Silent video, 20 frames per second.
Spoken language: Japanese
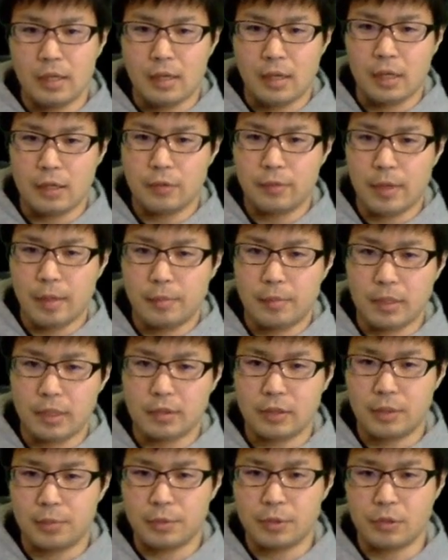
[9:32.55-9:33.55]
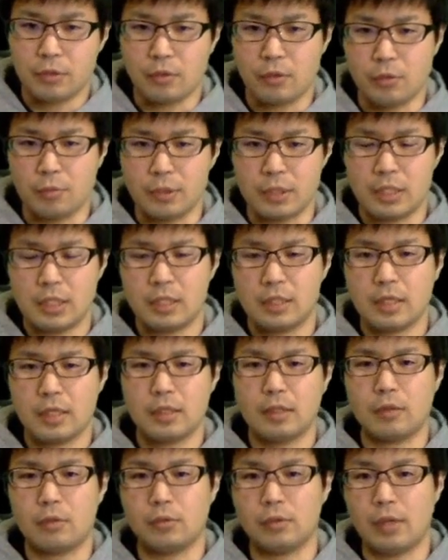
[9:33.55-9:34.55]
アルファプラスイプシロンよりも小さいっ
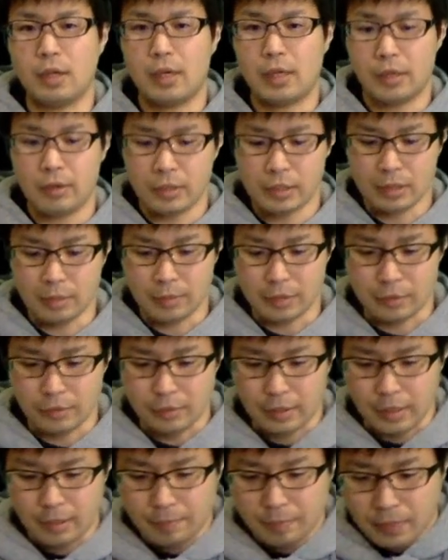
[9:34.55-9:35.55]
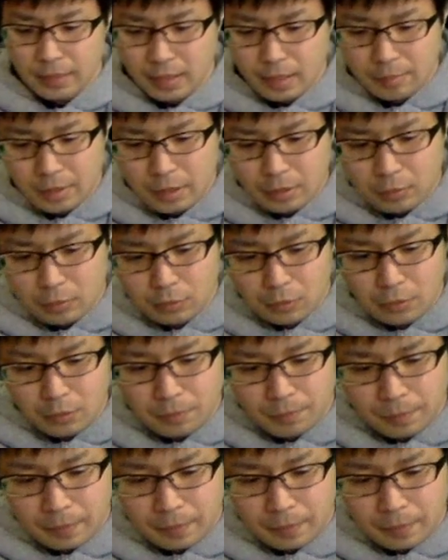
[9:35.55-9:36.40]
てことを表してますよね。今この、